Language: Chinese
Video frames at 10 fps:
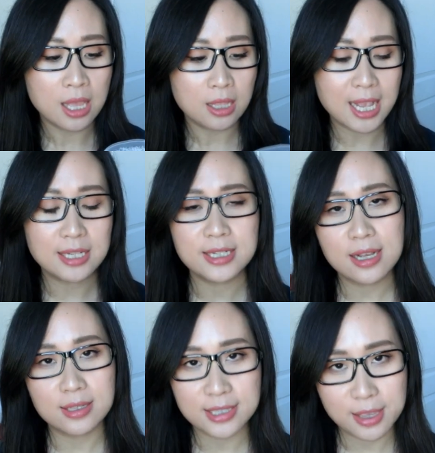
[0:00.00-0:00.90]
那这
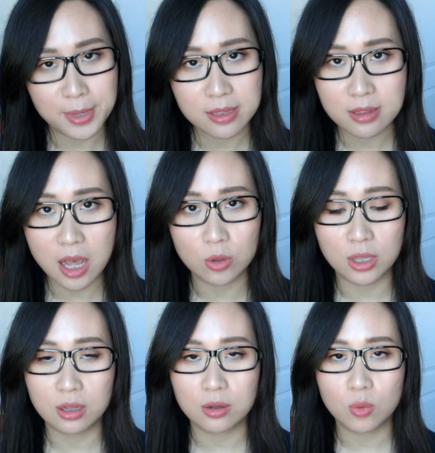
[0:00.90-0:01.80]
个洁面皂
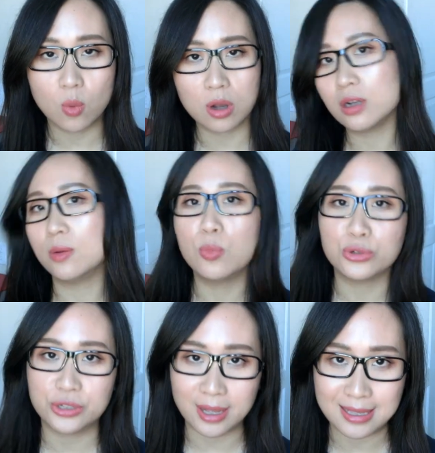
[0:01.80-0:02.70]
呢，我个人不
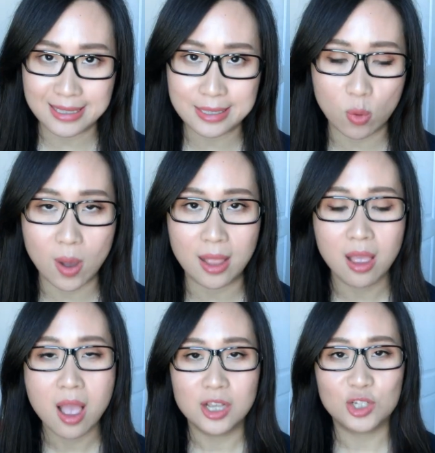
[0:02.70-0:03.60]
是很喜欢。
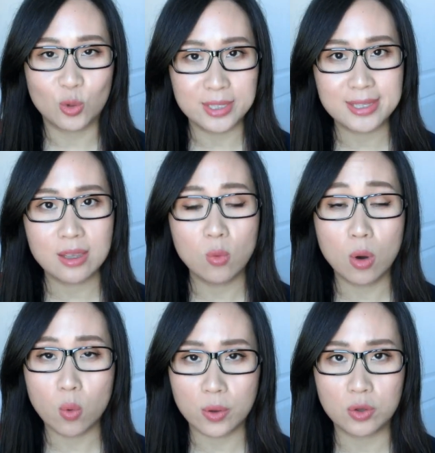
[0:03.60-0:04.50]
首先，
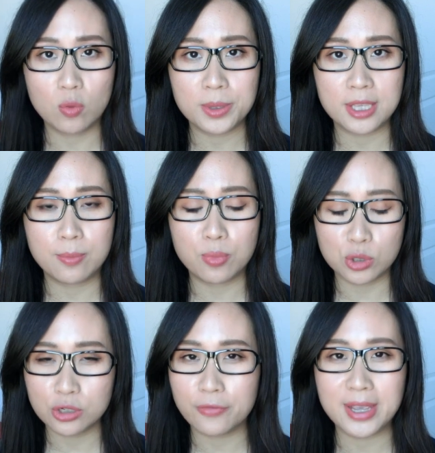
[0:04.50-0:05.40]
我混油皮不
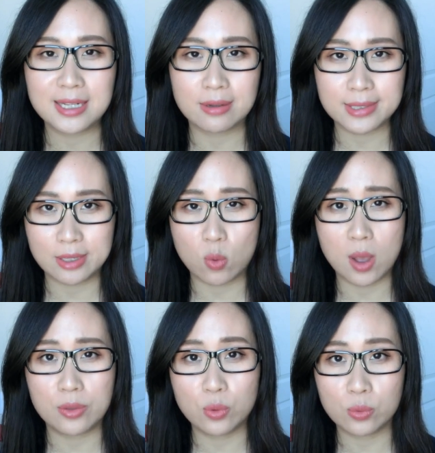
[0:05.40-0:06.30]
是非常喜
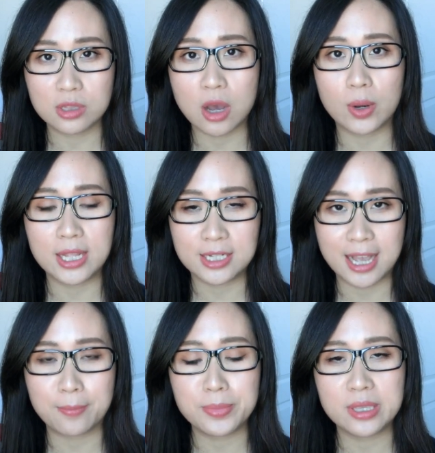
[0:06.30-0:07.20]
欢用皂类的
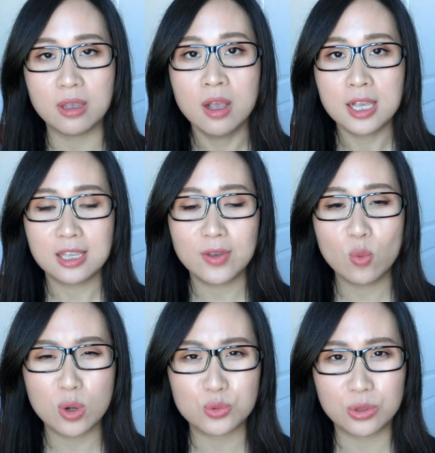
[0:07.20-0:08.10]
产品，因为
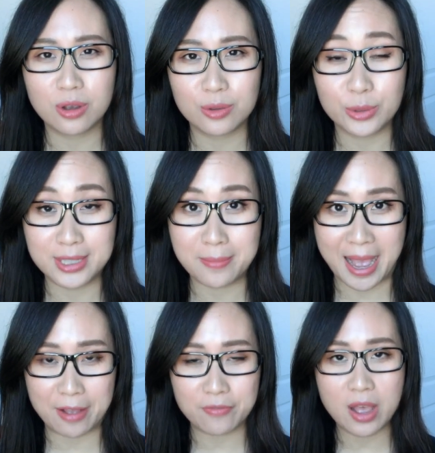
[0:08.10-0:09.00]
我觉得有些
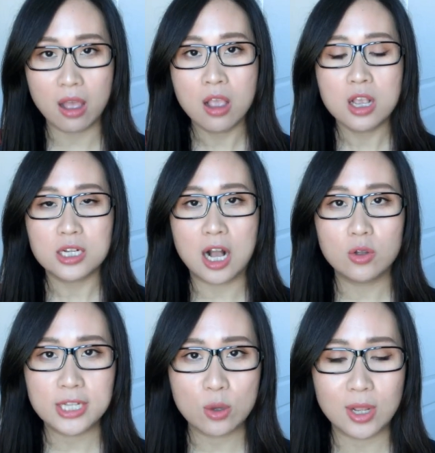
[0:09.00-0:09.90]
麻烦。然后这